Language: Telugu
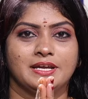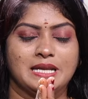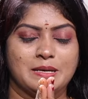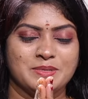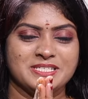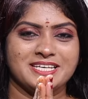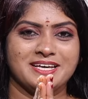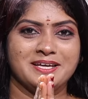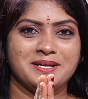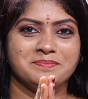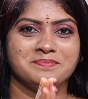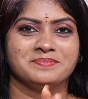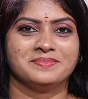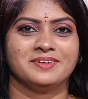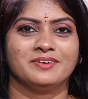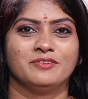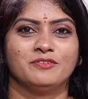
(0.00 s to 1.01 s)
నమస్కారం
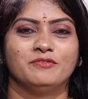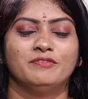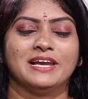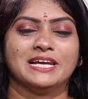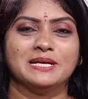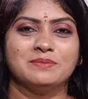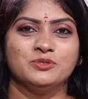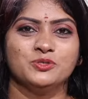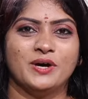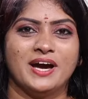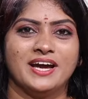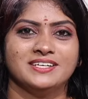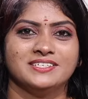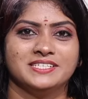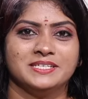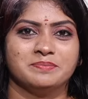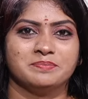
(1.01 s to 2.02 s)
వెల్కమ్ టు ఐ
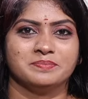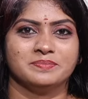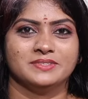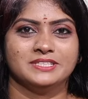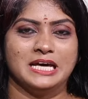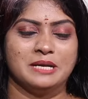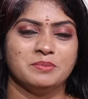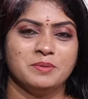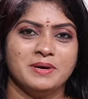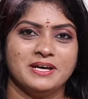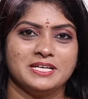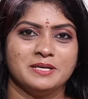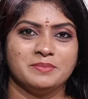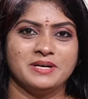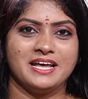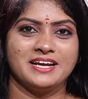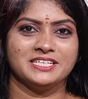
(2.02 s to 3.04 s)
డ్రీమ్ ధర్మ
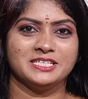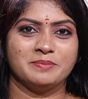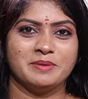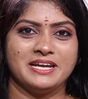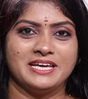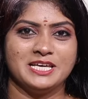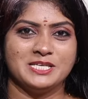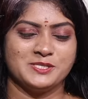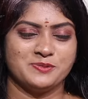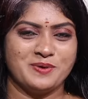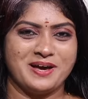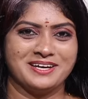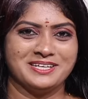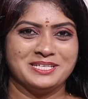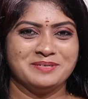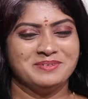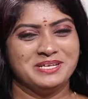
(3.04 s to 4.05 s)
మార్గం కార్యక్రమానికి
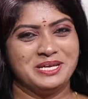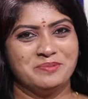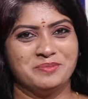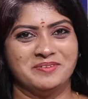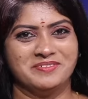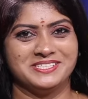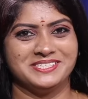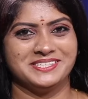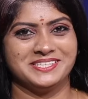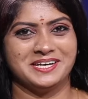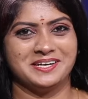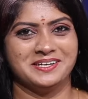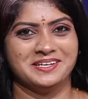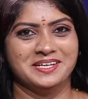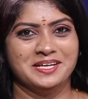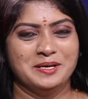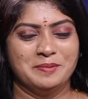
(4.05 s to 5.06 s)
స్వాగతం నేను మీ విజిత
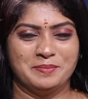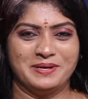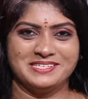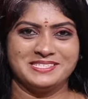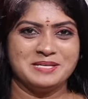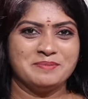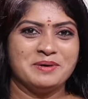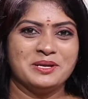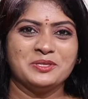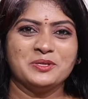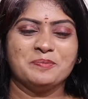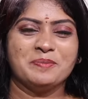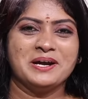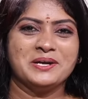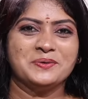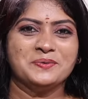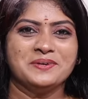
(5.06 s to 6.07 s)
ప్రస్తుతం మనతో
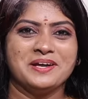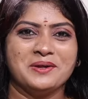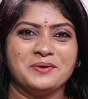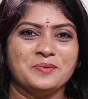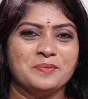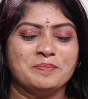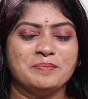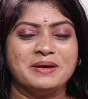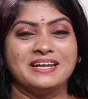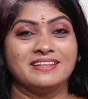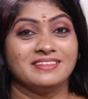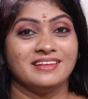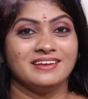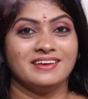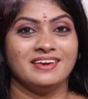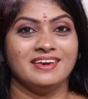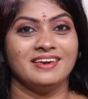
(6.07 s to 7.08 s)
పాటు ఉన్నారు
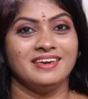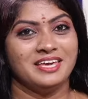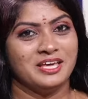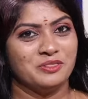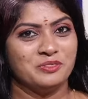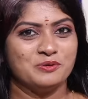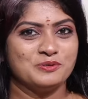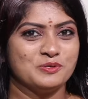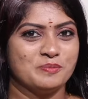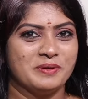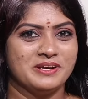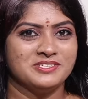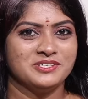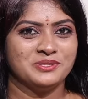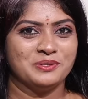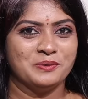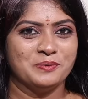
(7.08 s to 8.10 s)
మనందరికీ ఎంతో
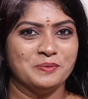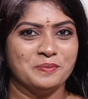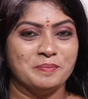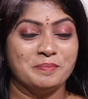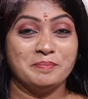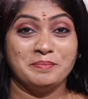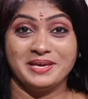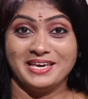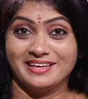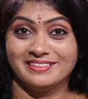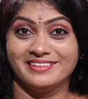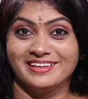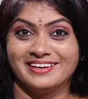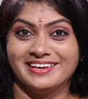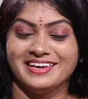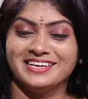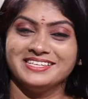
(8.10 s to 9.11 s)
సుపరిచితులు మీ
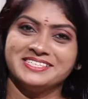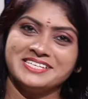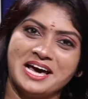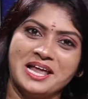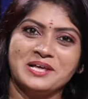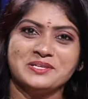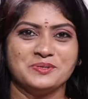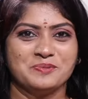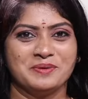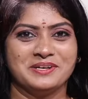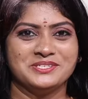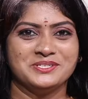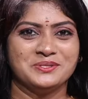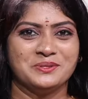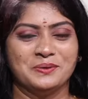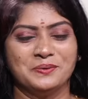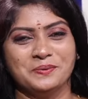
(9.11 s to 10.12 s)
అందరికీ చాలా
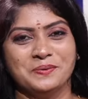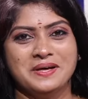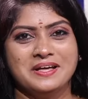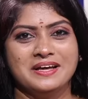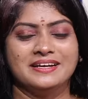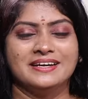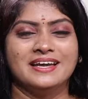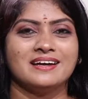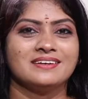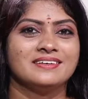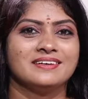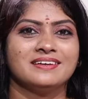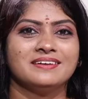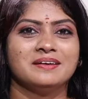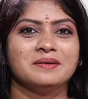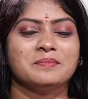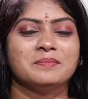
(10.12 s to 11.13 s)
సుపరిచితులు
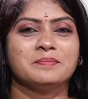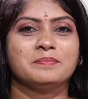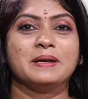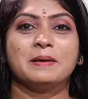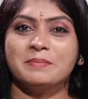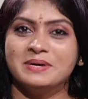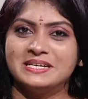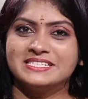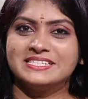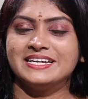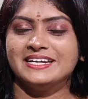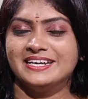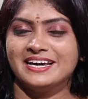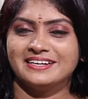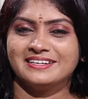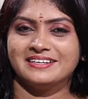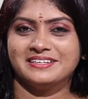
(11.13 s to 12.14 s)
డాక్టర్ బ్రహ్మశ్రీ
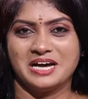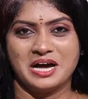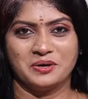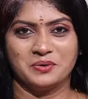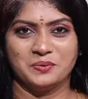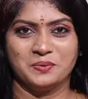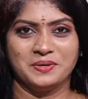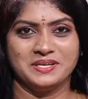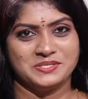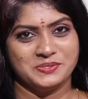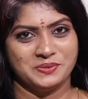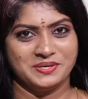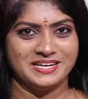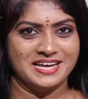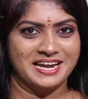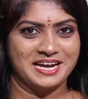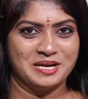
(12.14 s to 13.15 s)
డాక్టర్ కాకునూరి
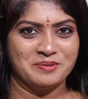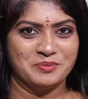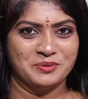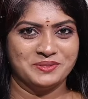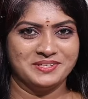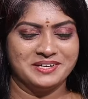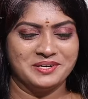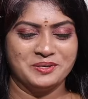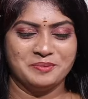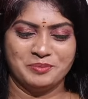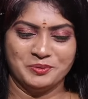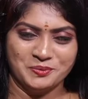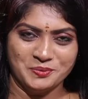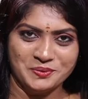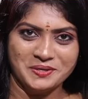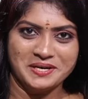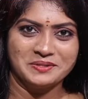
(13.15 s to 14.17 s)
సూర్యనారాయణ మూర్తి గారు ఇప్పుడు
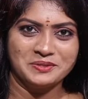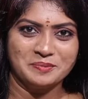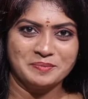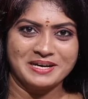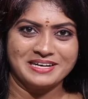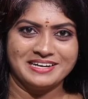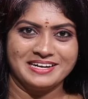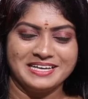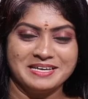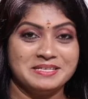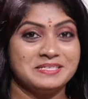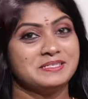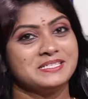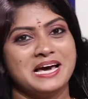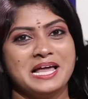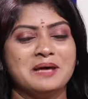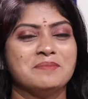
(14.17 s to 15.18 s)
గురుగారితో మాట్లాడి
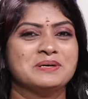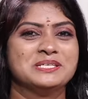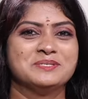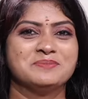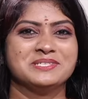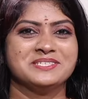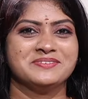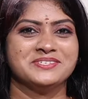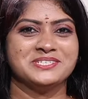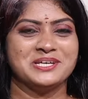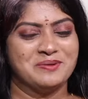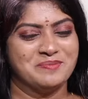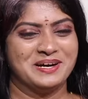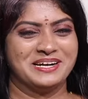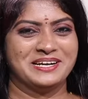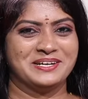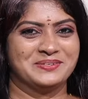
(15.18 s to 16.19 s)
చాలా మంచి మంచి
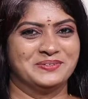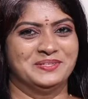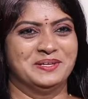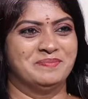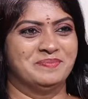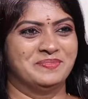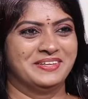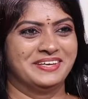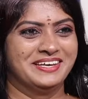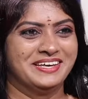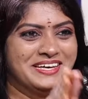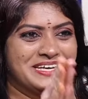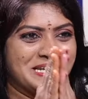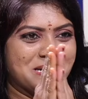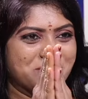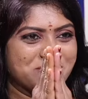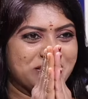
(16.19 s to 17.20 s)
విషయాలు మాట్లాడుకుందాం
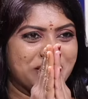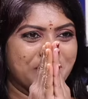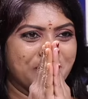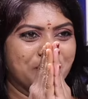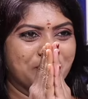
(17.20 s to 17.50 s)
నమస్కారం